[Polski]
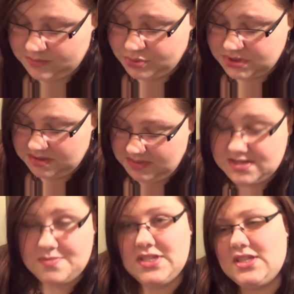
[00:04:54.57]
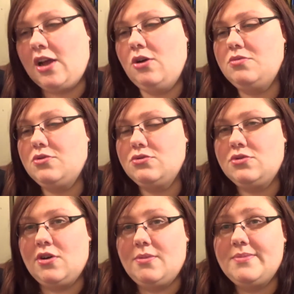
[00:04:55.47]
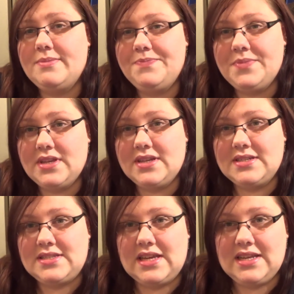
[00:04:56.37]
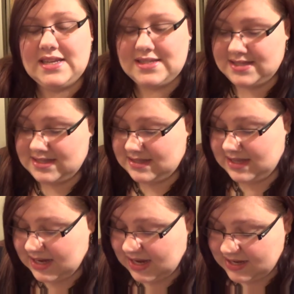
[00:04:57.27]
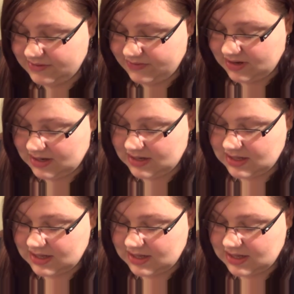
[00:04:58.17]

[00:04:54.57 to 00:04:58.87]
Później mieliśmy taką krótką y, serię z Cave'a.